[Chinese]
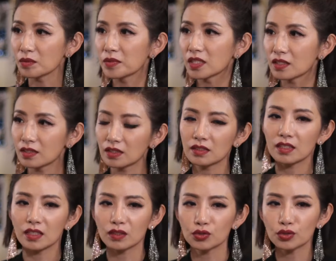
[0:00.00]
里面的这些
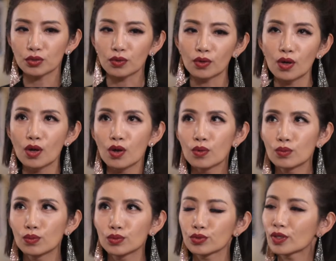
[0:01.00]
英雄，
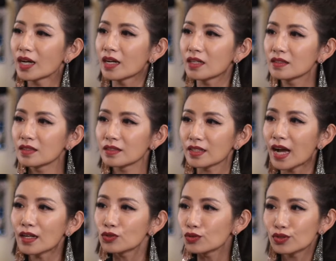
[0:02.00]
我觉得
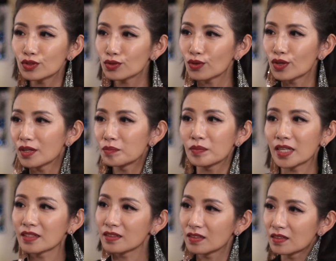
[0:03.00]
他就是一种很
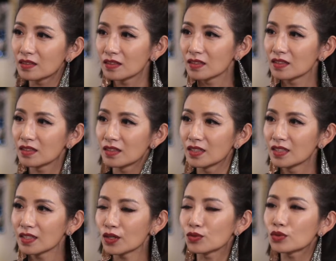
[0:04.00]
美的、
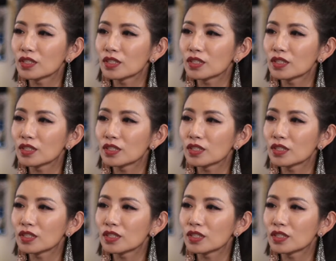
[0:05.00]
很